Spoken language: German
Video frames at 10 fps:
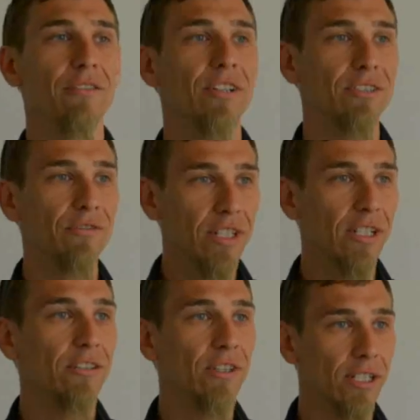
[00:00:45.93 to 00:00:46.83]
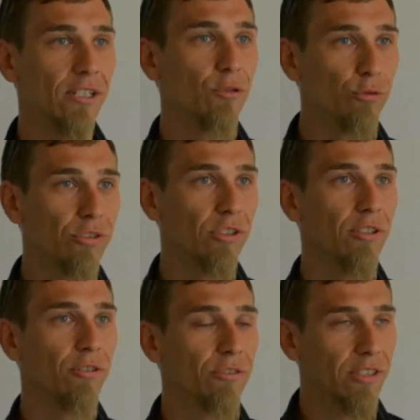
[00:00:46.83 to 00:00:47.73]
was er wirklich, wirklich gut
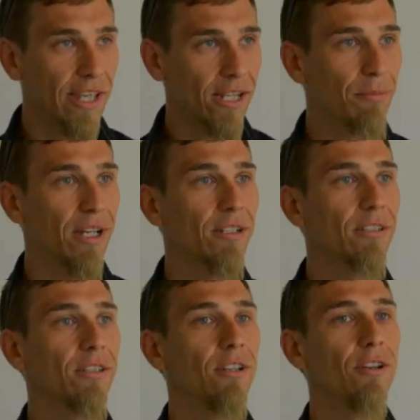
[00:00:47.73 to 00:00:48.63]
und gerne macht